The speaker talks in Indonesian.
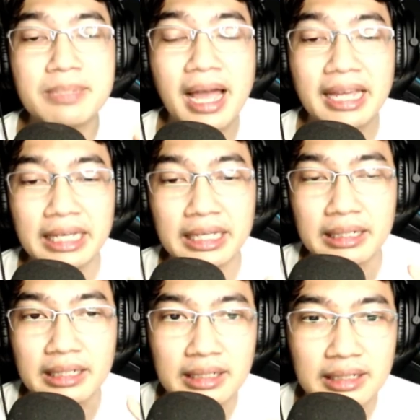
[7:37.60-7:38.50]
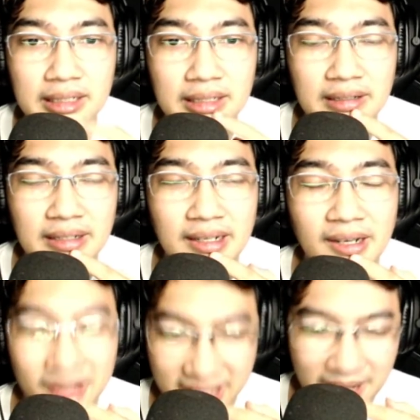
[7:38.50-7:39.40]
main Iya,
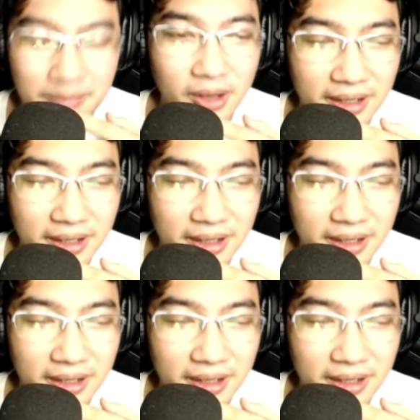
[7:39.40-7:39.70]
okay, pokoknya